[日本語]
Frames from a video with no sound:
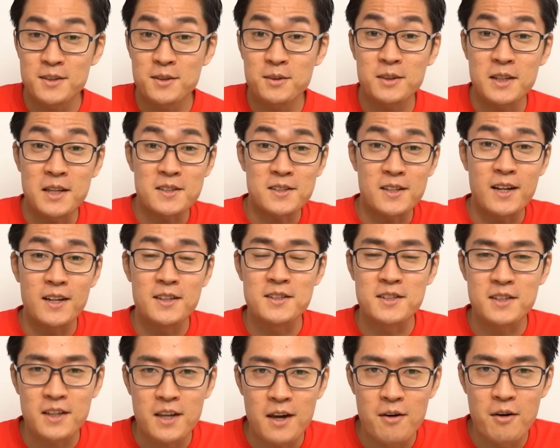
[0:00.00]
速ですが
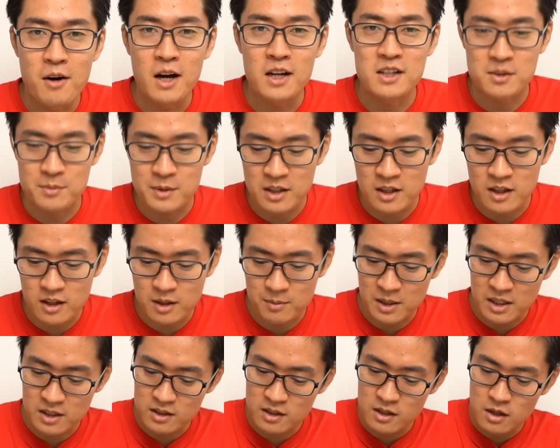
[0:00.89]
実験を始めていき
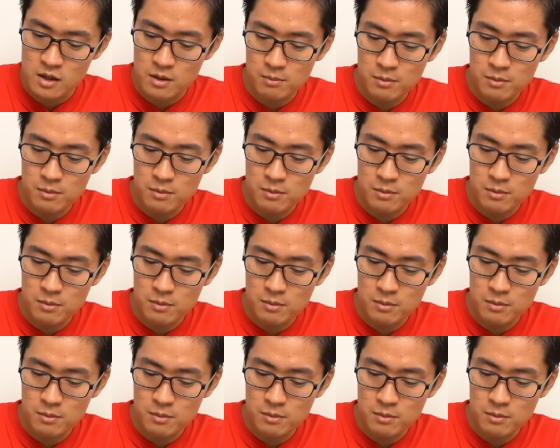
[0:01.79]
ます。